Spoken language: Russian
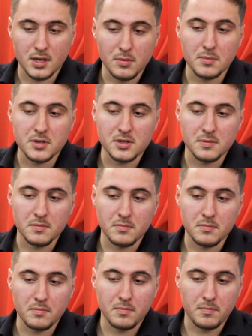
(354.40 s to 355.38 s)
Таким
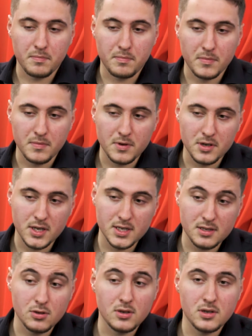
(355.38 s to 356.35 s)
образом,
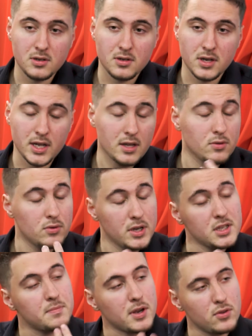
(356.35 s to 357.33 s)
если э, ну,
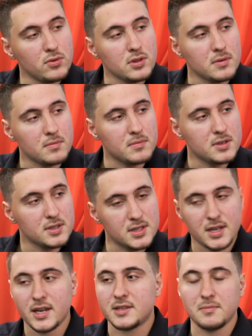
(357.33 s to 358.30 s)
этим продуктом
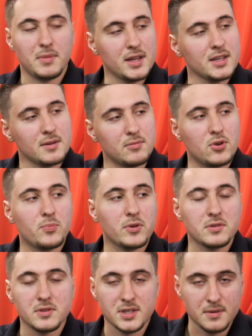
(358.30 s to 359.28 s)
с этим банком будет
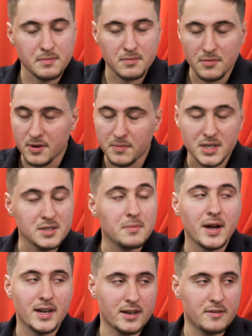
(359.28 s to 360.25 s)
пользоваться
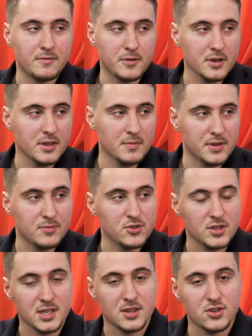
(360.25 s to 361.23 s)
максимально комфортно, потому
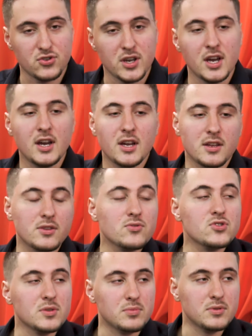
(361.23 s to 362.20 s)
что тебе даже не
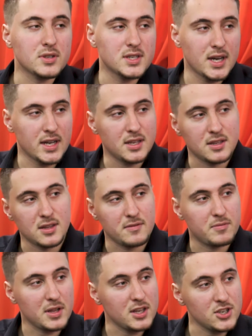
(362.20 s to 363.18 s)
нужно будет заходить
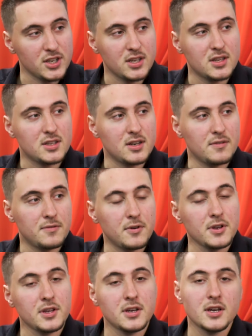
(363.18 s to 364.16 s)
там в приложение на
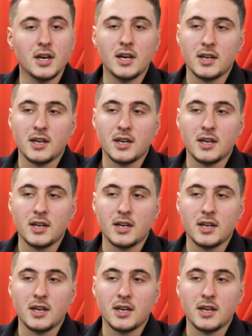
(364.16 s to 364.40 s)
телефоне